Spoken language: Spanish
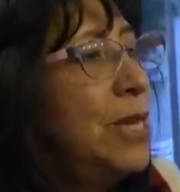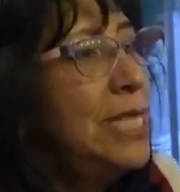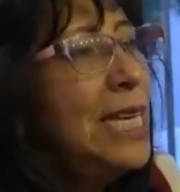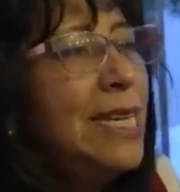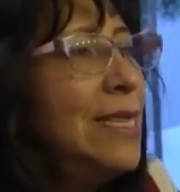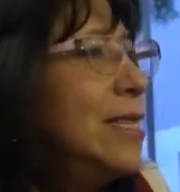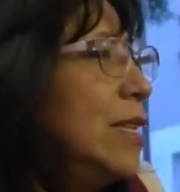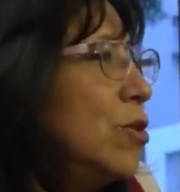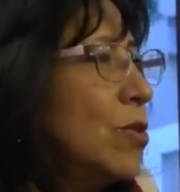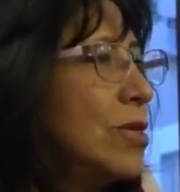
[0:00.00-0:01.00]
Hay
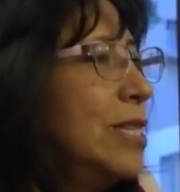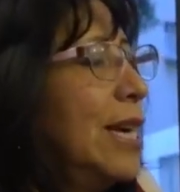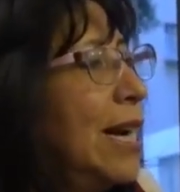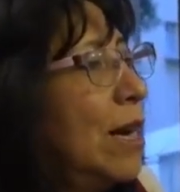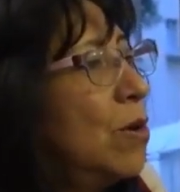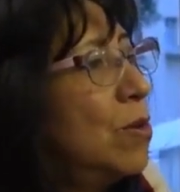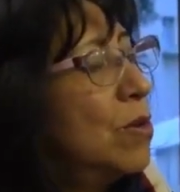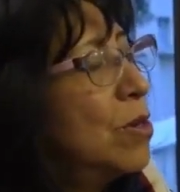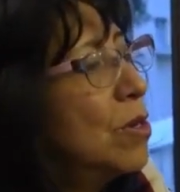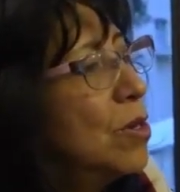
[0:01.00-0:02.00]
ciertos
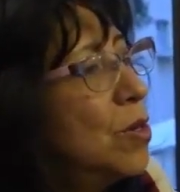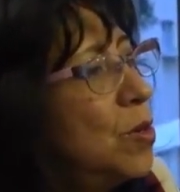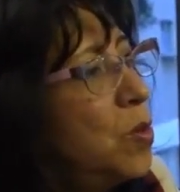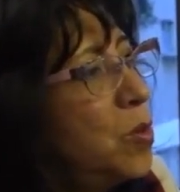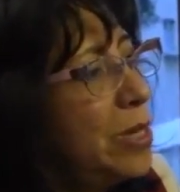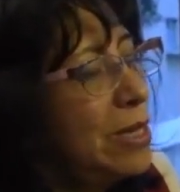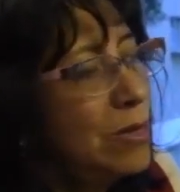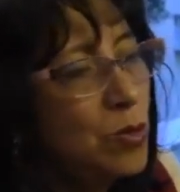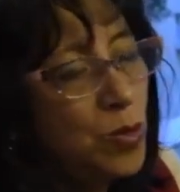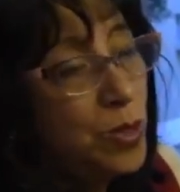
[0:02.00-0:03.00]
tipos de trastorno
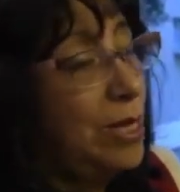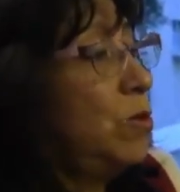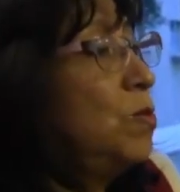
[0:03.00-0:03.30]
que son